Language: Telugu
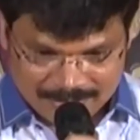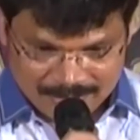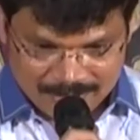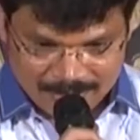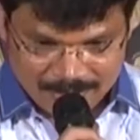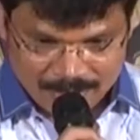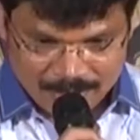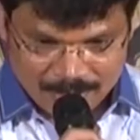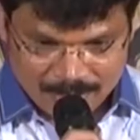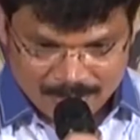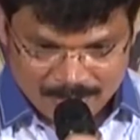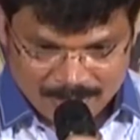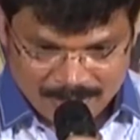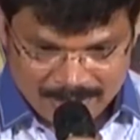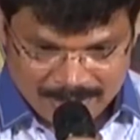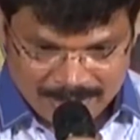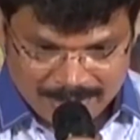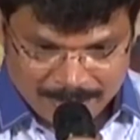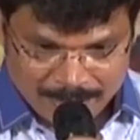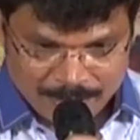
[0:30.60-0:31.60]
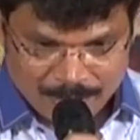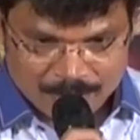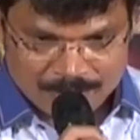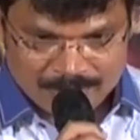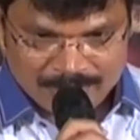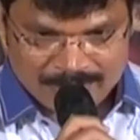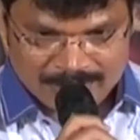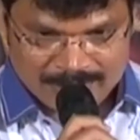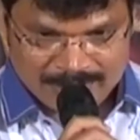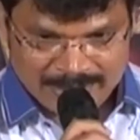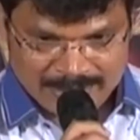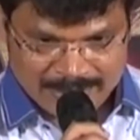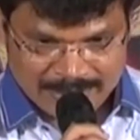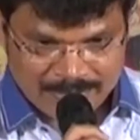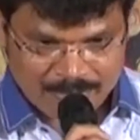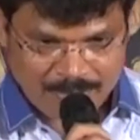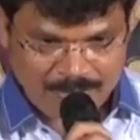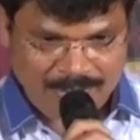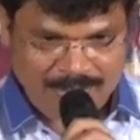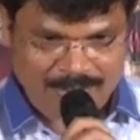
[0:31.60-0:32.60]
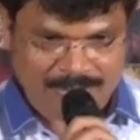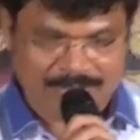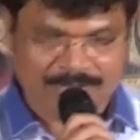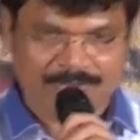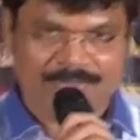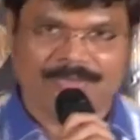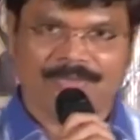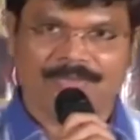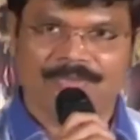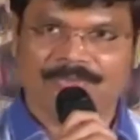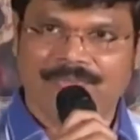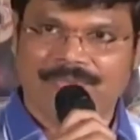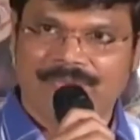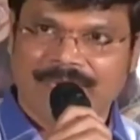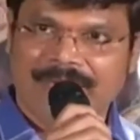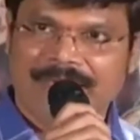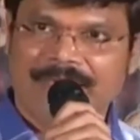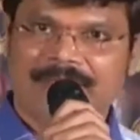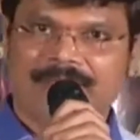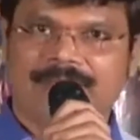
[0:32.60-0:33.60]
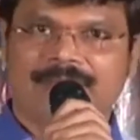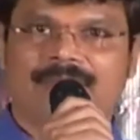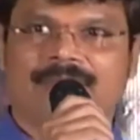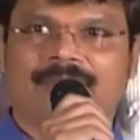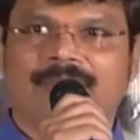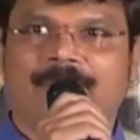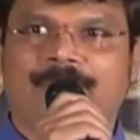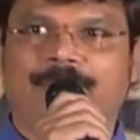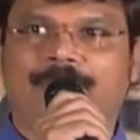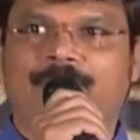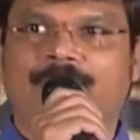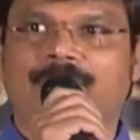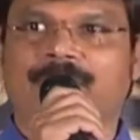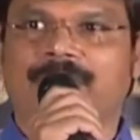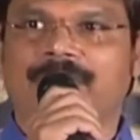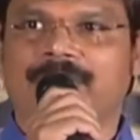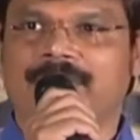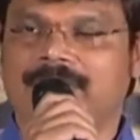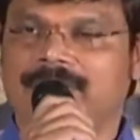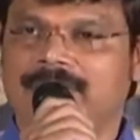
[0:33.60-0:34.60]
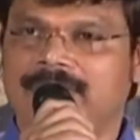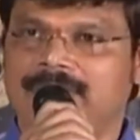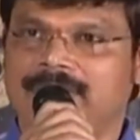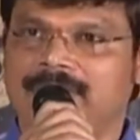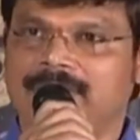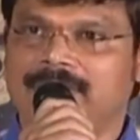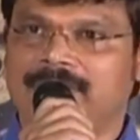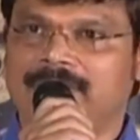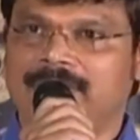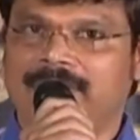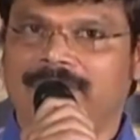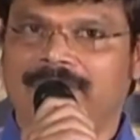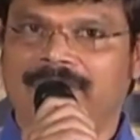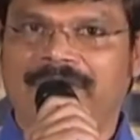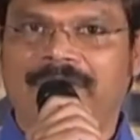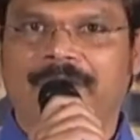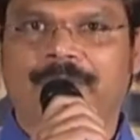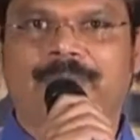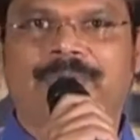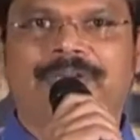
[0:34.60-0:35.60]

ఇందులో ఉన్న ఎమోషన్స్ అంటే కొన్ని ఫీలింగ్స్ తప్పకుండా వెళ్ళి